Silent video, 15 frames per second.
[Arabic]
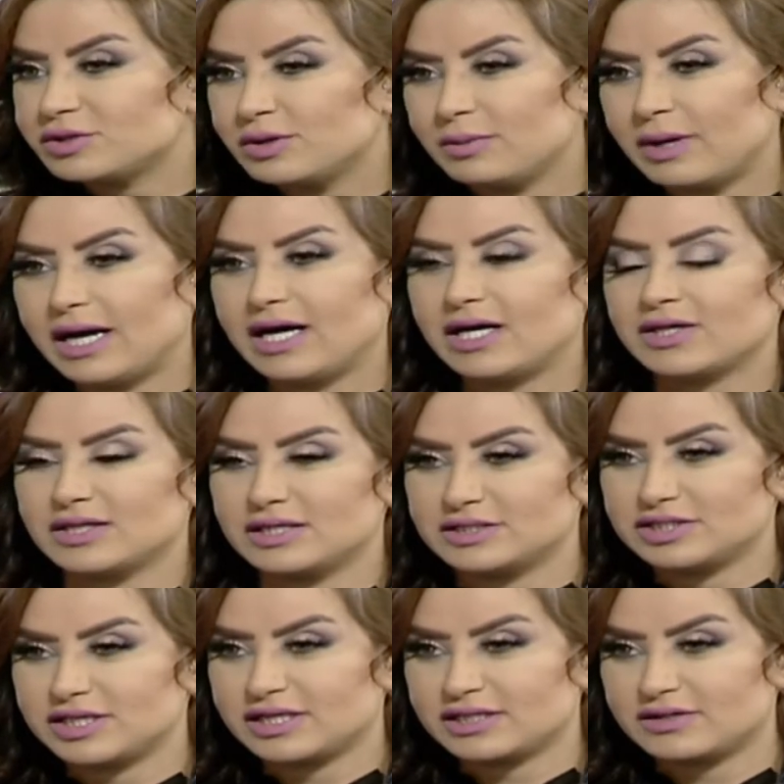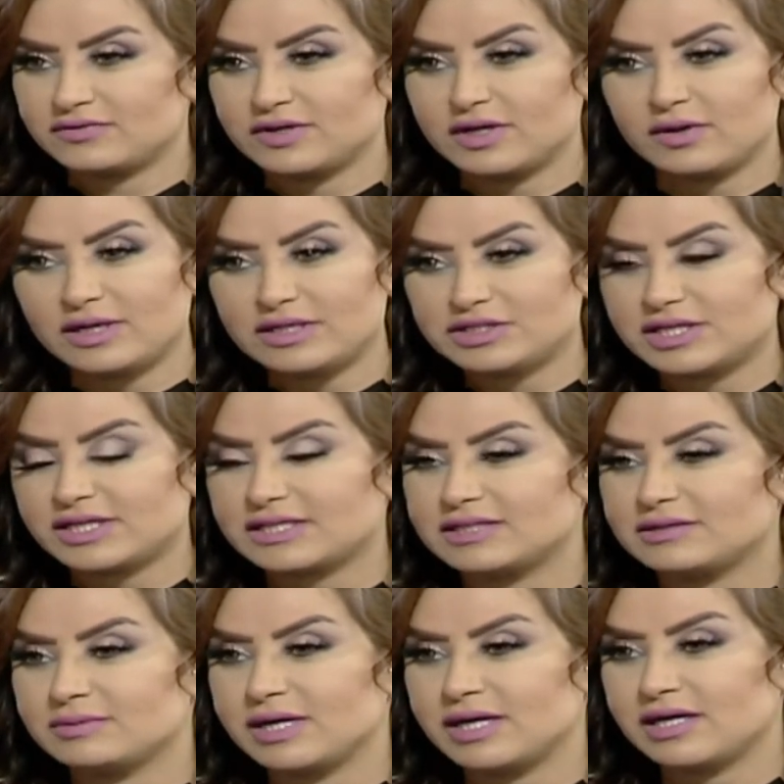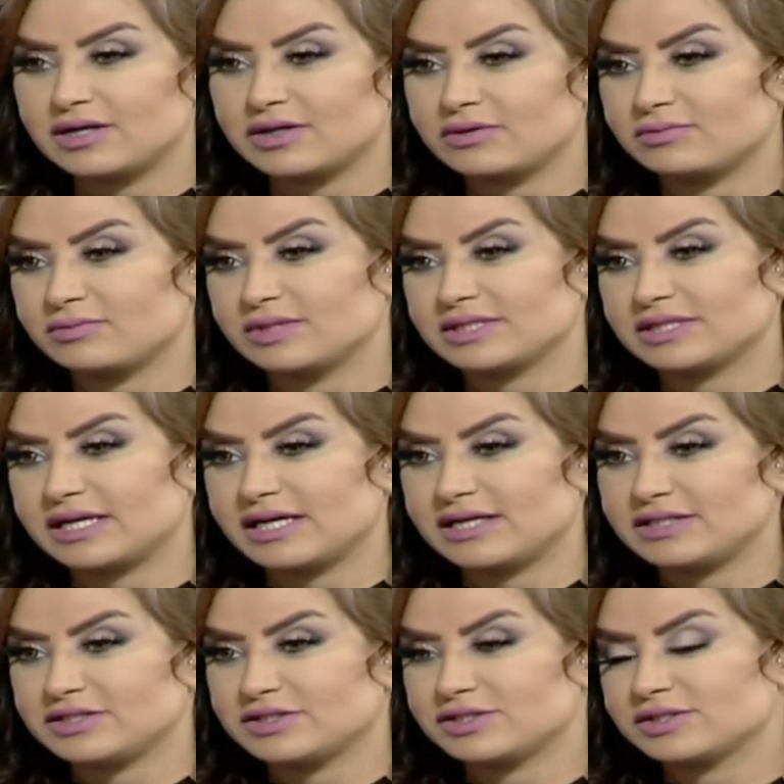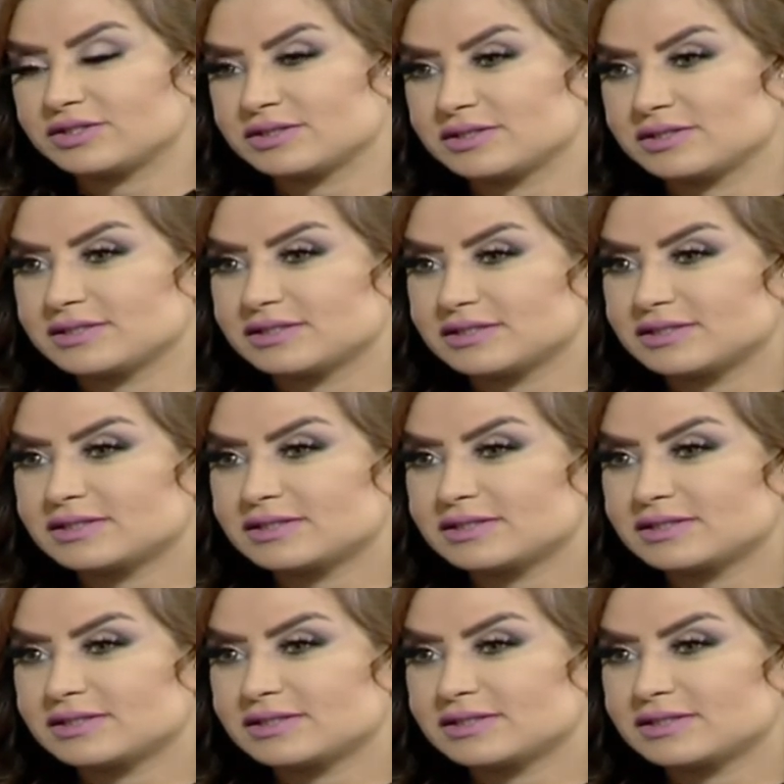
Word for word: المعارض اللي شاركتي فيها وهل شاركتي معارض اختراعك؟ آه،